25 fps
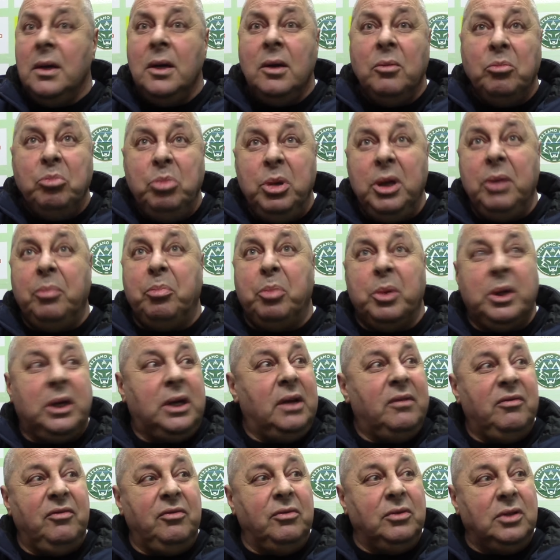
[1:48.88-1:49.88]
B perché
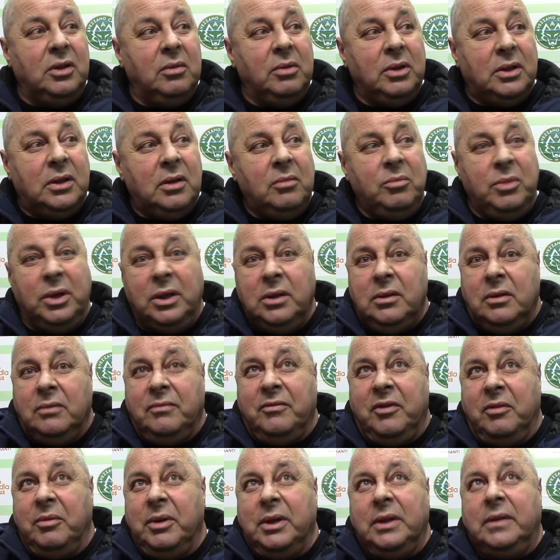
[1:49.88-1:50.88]
fondamentalmente
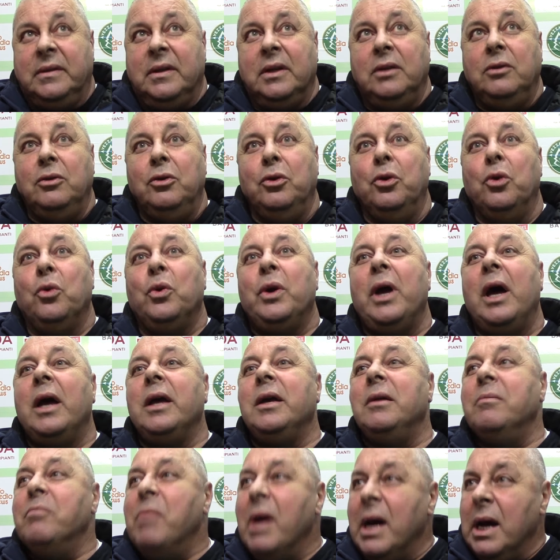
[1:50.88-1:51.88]
ovviamente non
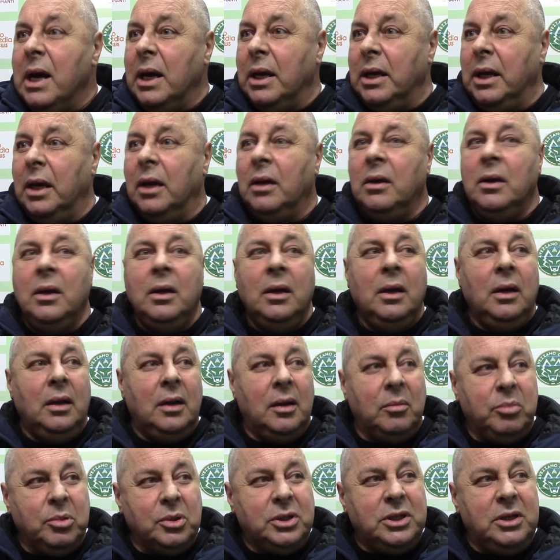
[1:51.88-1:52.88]
hai mai
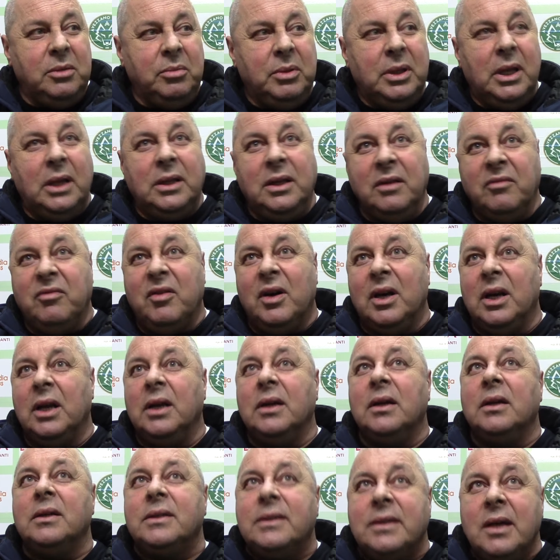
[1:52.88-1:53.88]
la possibilità di
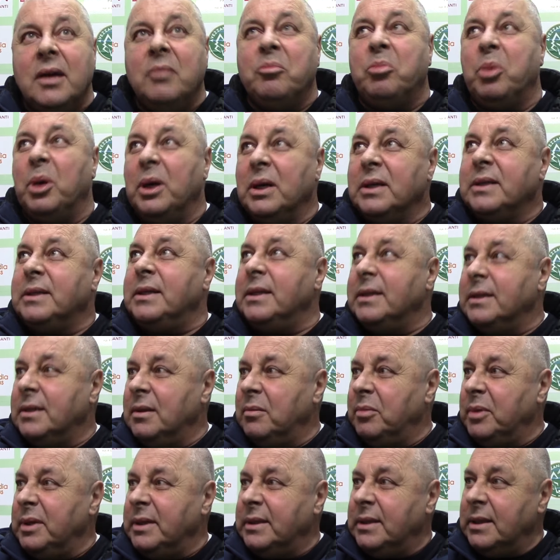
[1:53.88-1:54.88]
fare sempre la stessa
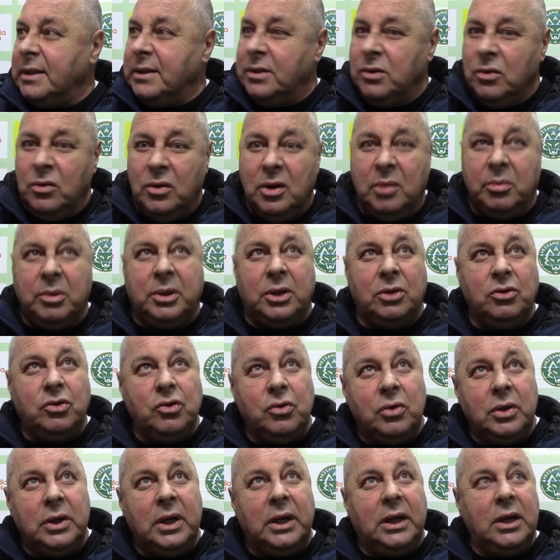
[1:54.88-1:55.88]
prestazione perché un
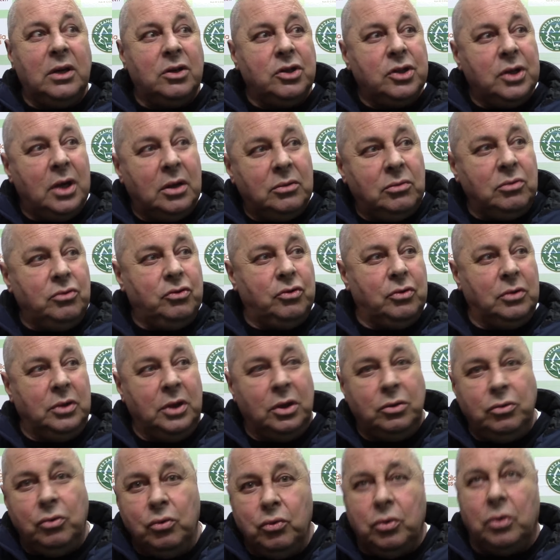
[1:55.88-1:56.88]
giorno è ghiacciato, un giorno è
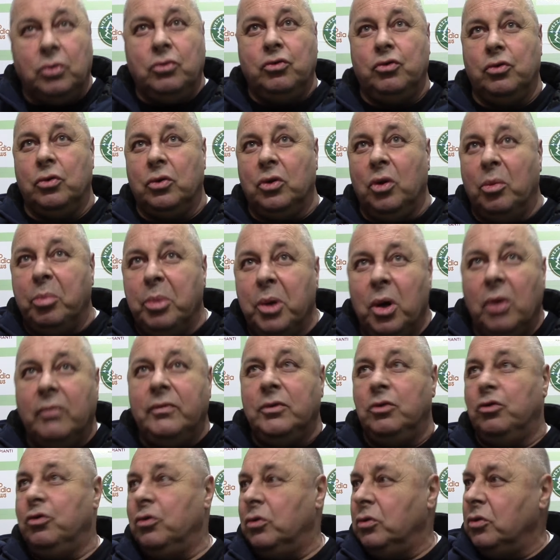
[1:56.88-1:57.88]
duro, un giorno piove,
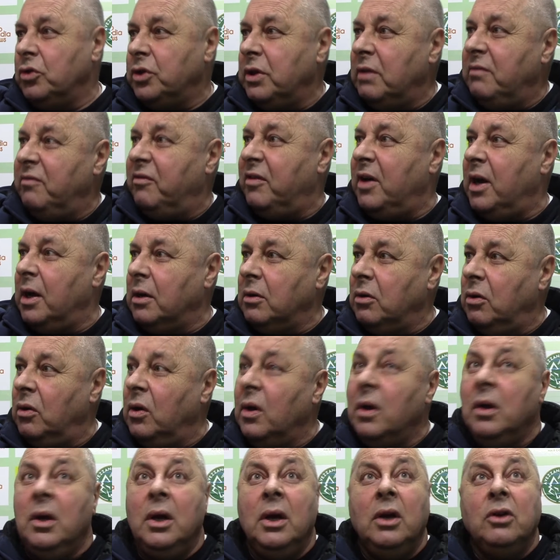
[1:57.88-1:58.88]
un giorno c'è il fango.
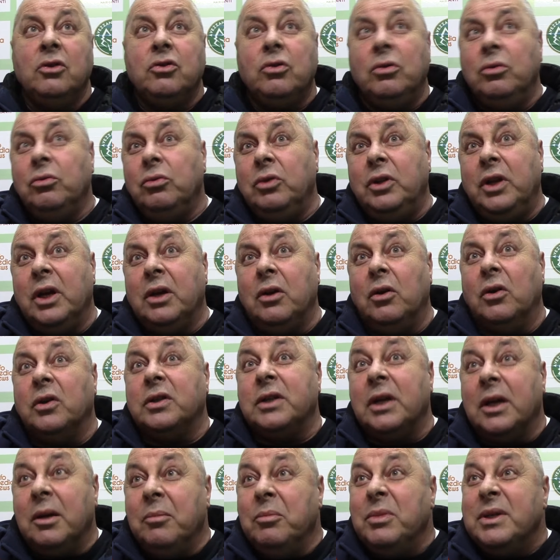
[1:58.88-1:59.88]
Sono tutte
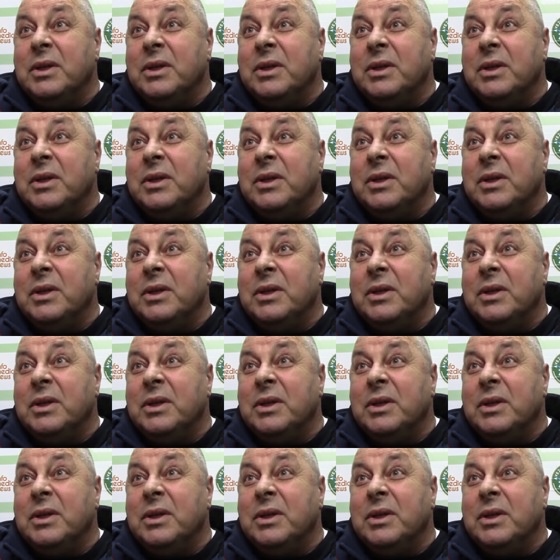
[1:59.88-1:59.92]
cose che mi